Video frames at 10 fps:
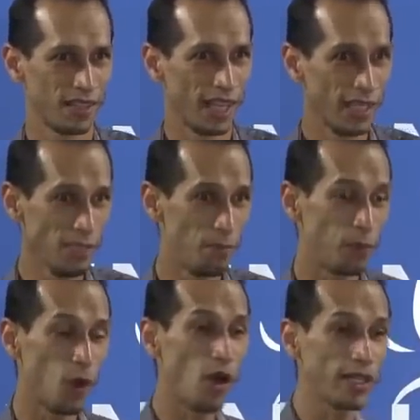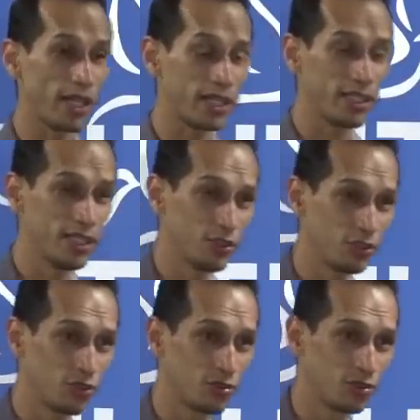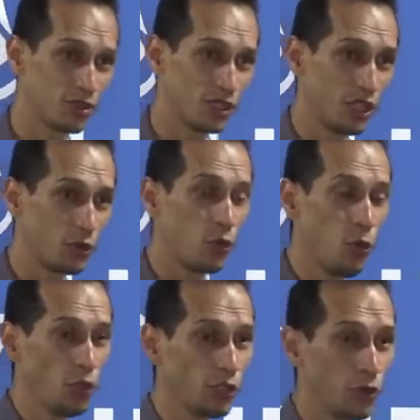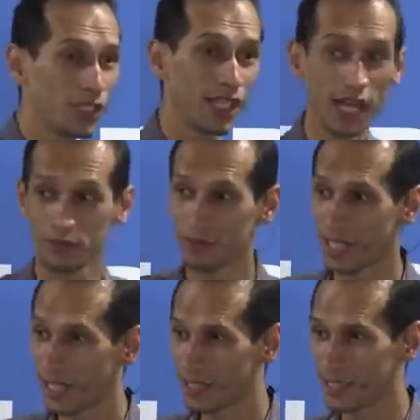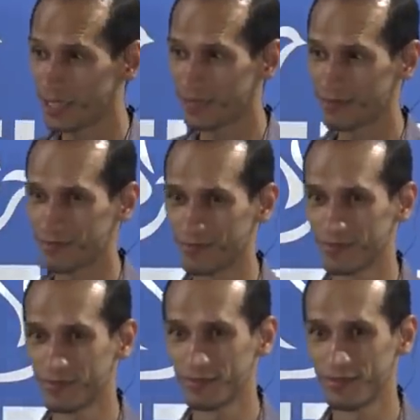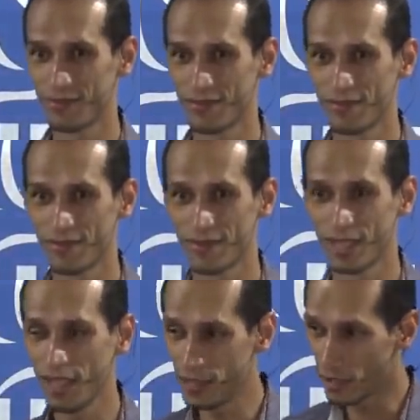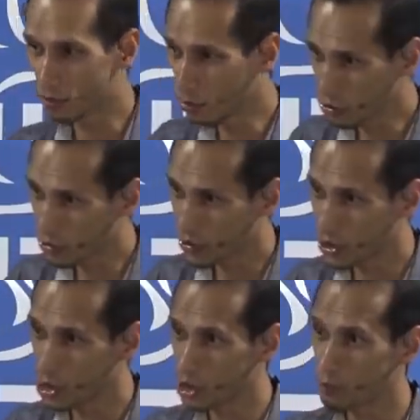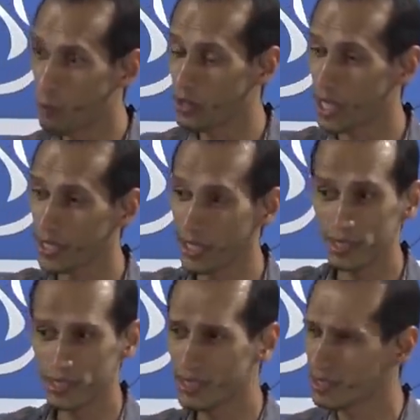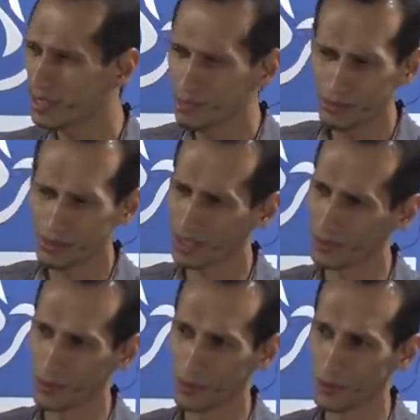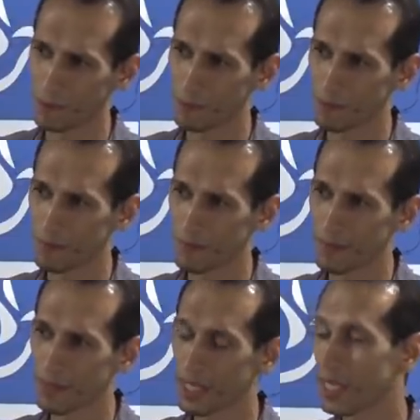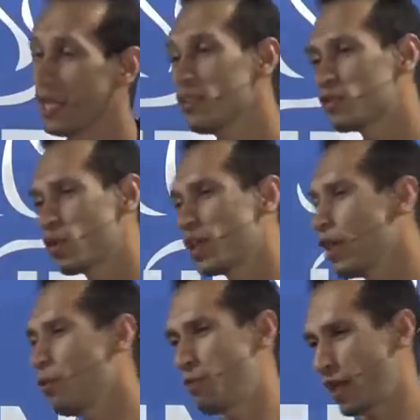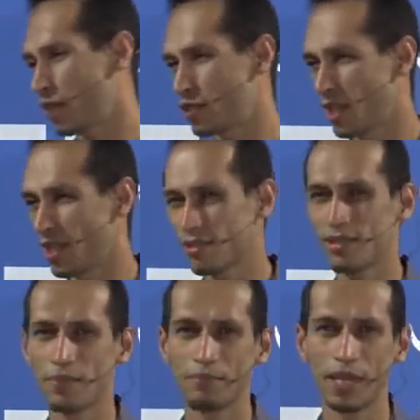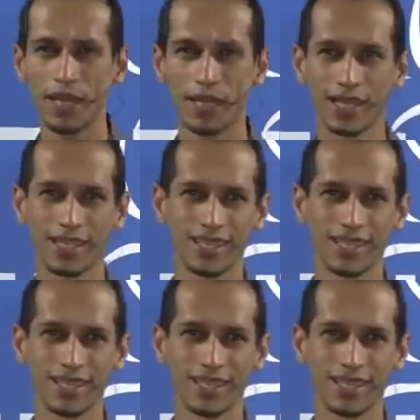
Ele implora a Cristo que cure o criado dele. E Jesus se dispõe aí, ele diz: Não, Senhor, quem sou eu para te receber